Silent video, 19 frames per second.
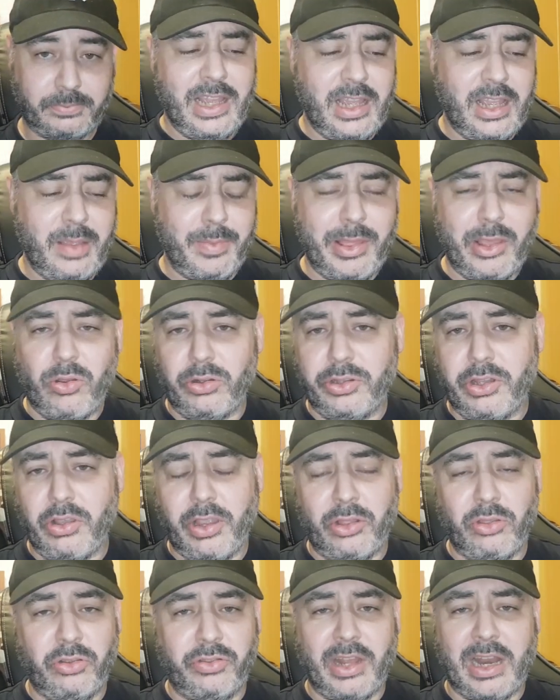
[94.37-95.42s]
Y me dijo el tío que
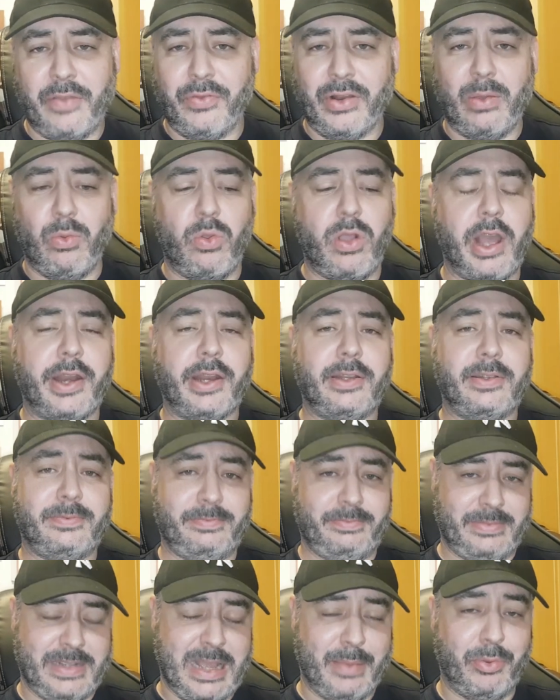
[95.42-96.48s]
en dos días la fuera a buscar.
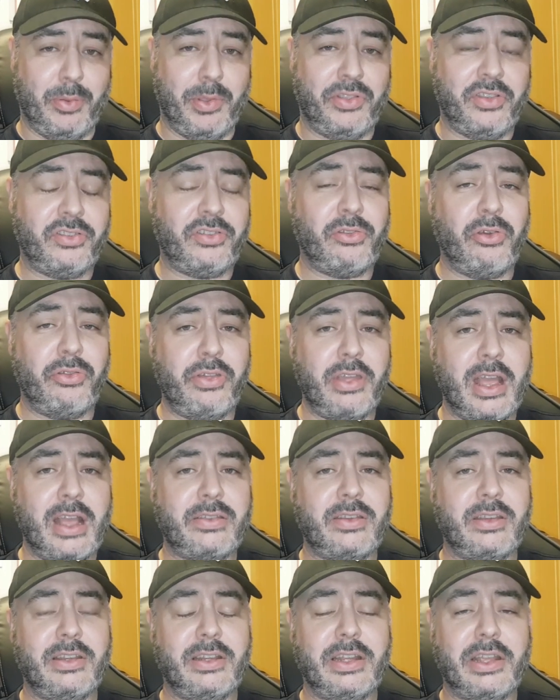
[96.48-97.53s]
Aproveché esos dos
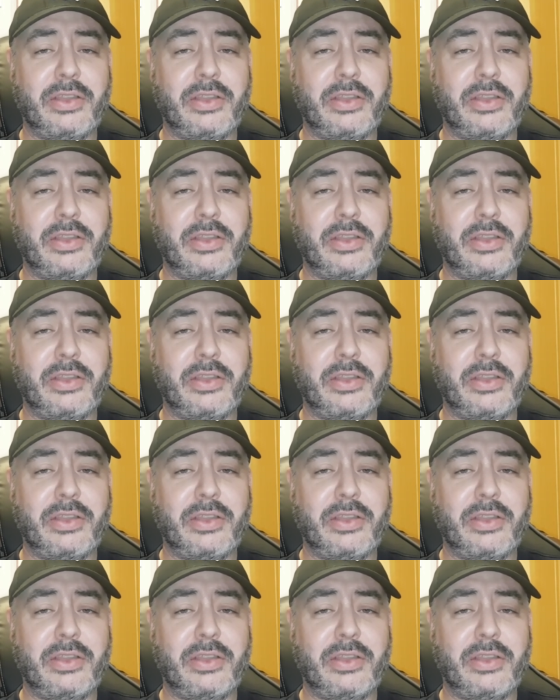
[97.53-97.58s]
días